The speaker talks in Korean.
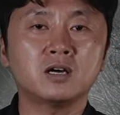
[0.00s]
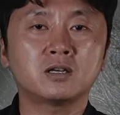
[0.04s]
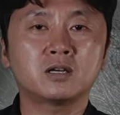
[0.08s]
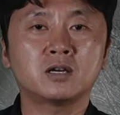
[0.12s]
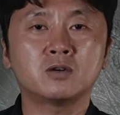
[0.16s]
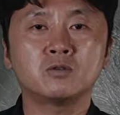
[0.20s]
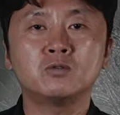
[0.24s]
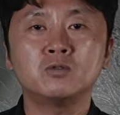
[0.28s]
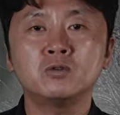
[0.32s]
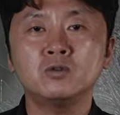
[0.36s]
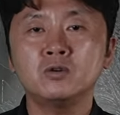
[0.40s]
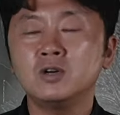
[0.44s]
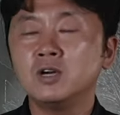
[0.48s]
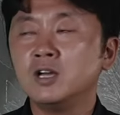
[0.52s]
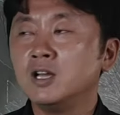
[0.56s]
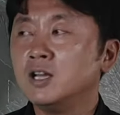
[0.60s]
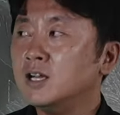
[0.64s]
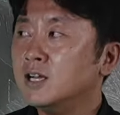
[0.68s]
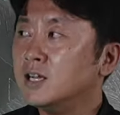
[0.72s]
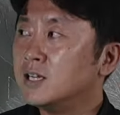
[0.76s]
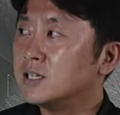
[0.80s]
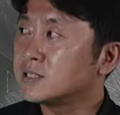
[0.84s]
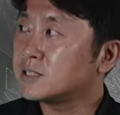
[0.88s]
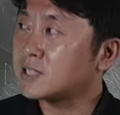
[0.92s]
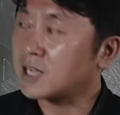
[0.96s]
라고
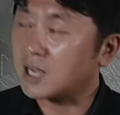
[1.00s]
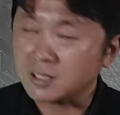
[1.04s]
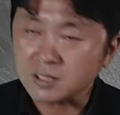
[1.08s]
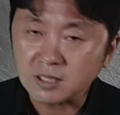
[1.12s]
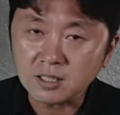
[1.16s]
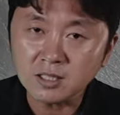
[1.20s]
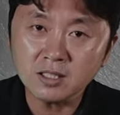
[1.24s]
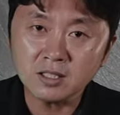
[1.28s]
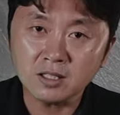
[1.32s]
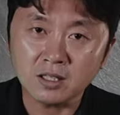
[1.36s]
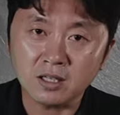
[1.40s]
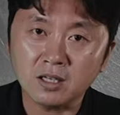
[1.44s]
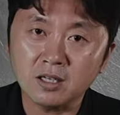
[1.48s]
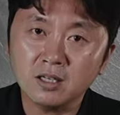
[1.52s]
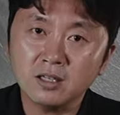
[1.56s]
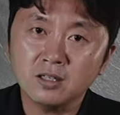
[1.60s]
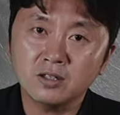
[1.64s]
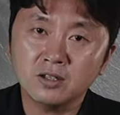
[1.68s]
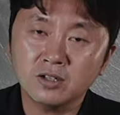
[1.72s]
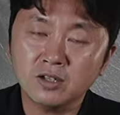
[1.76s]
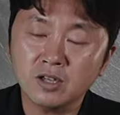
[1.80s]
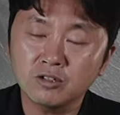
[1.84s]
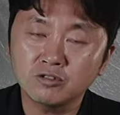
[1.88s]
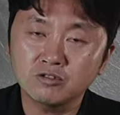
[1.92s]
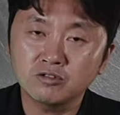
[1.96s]
자신있게
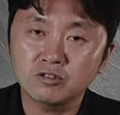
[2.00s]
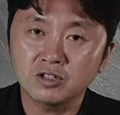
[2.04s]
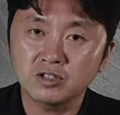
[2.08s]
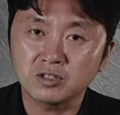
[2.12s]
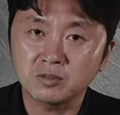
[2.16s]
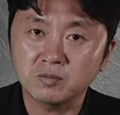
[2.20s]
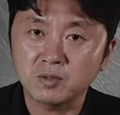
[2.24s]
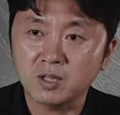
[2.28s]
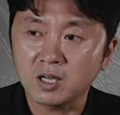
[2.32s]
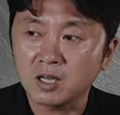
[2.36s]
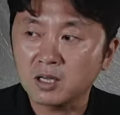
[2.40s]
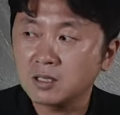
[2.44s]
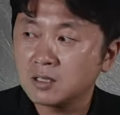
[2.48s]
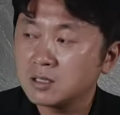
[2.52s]
얘기할 수가 있습니다.